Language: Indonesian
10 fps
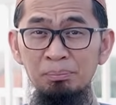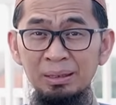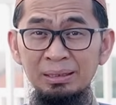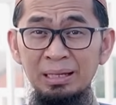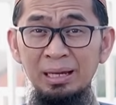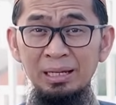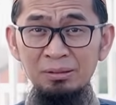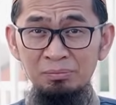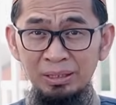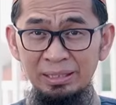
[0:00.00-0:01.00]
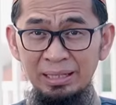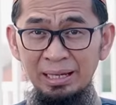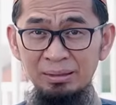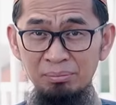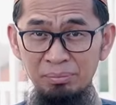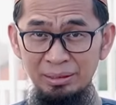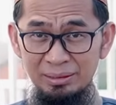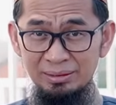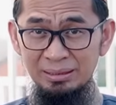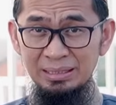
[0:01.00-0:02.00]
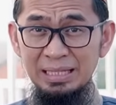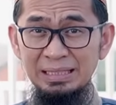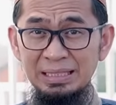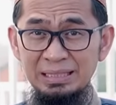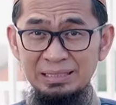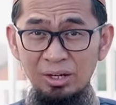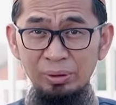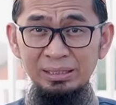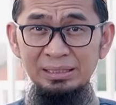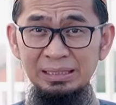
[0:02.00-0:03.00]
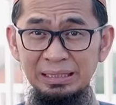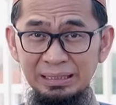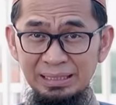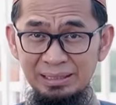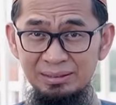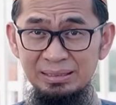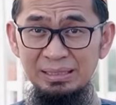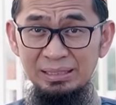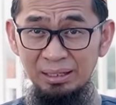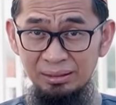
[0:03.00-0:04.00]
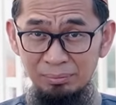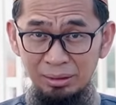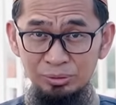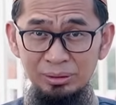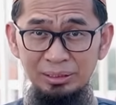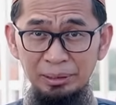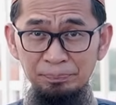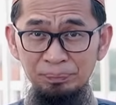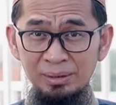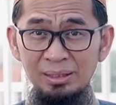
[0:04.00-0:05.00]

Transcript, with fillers: perkiraan-perkiraan medis dan tinjauan klinis yang dimaksudkan